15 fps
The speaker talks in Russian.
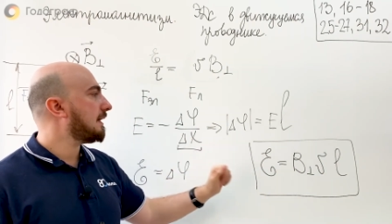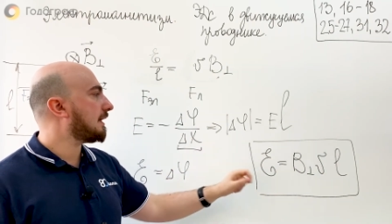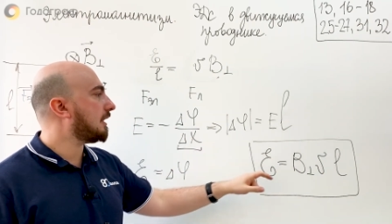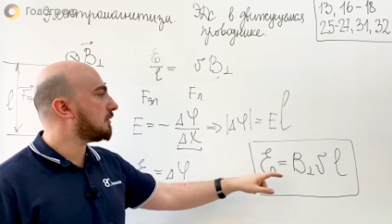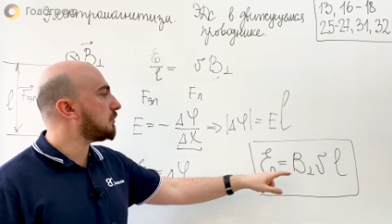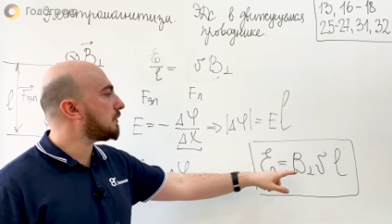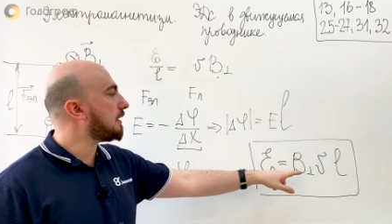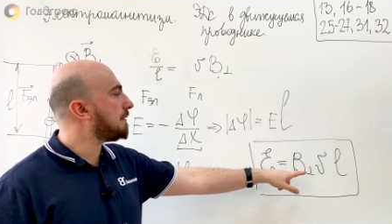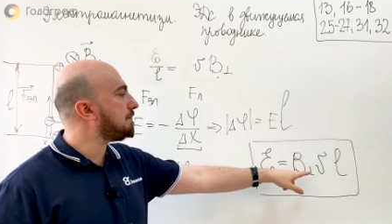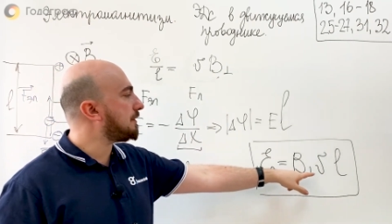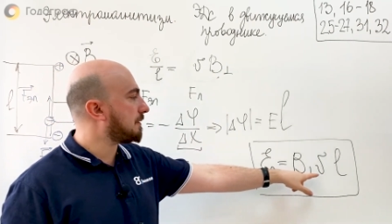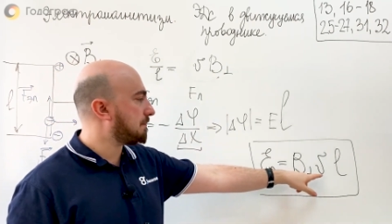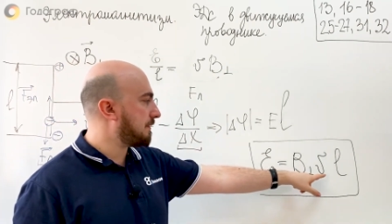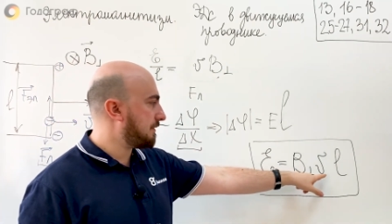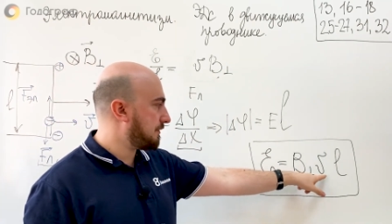которая
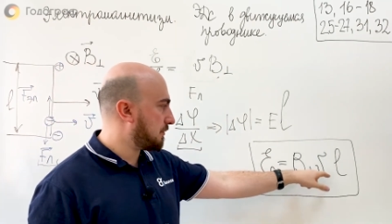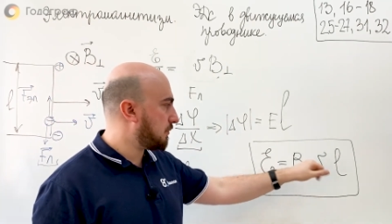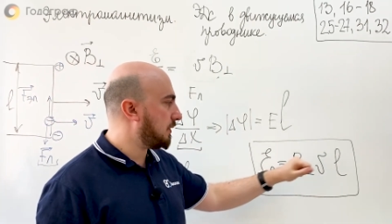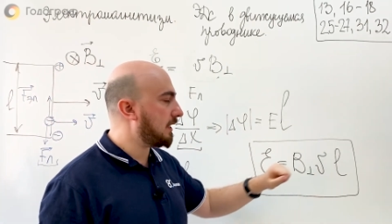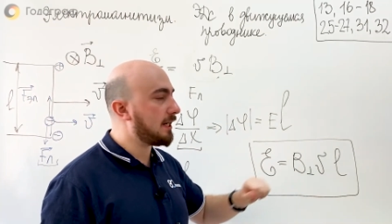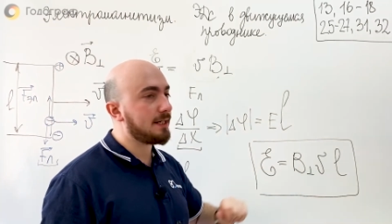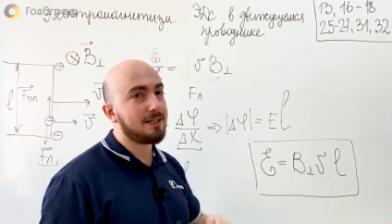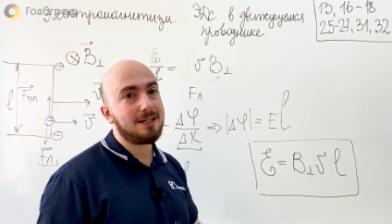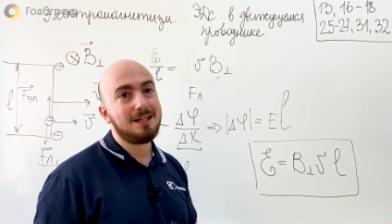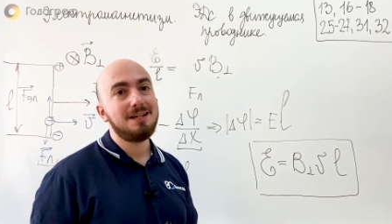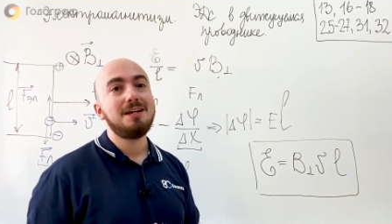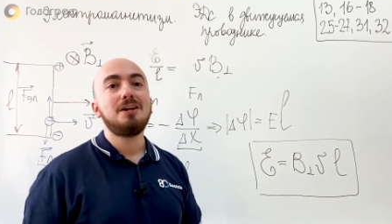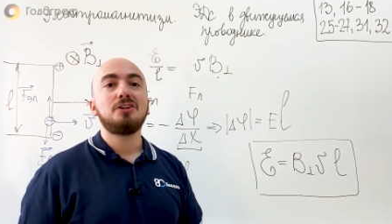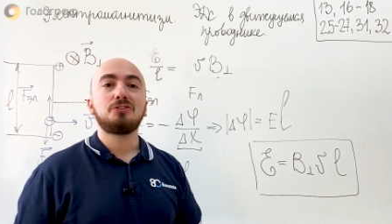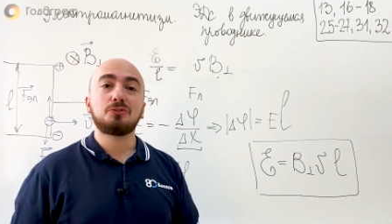перпендикулярна
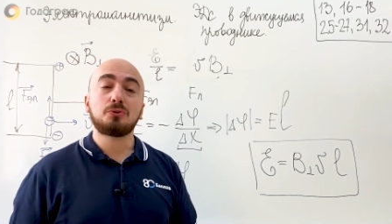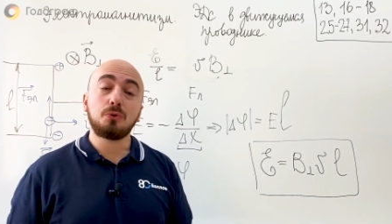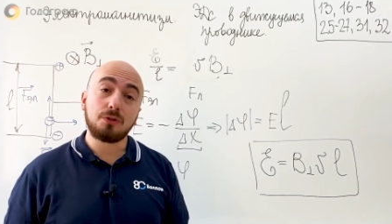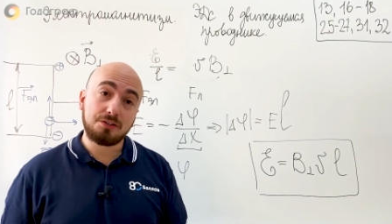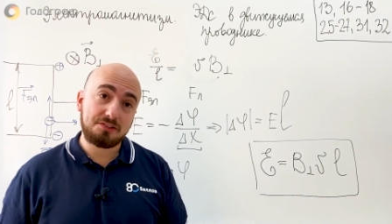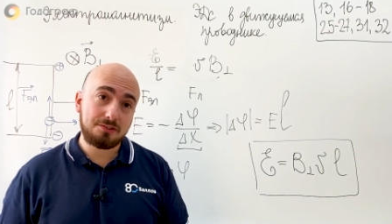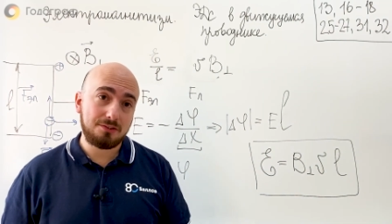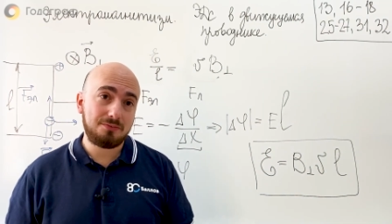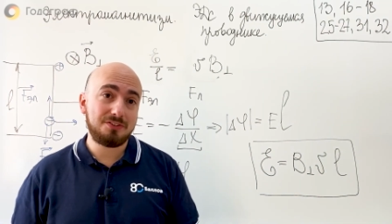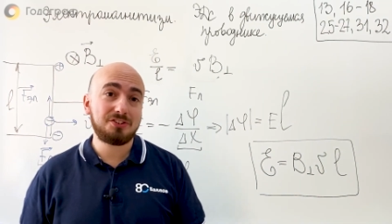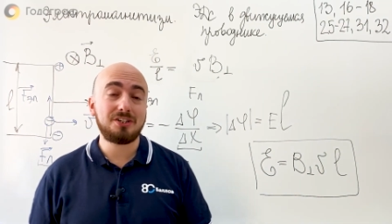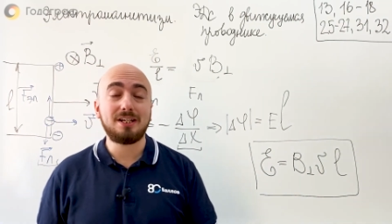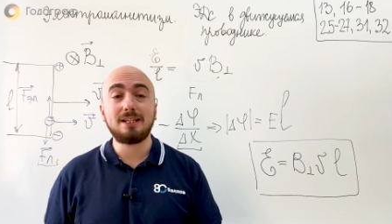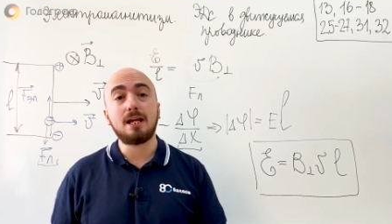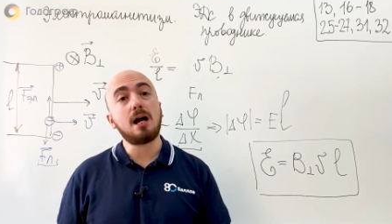скорости
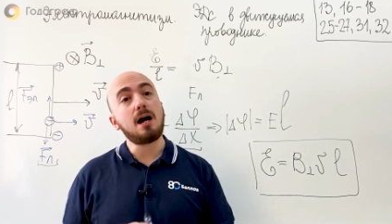движения,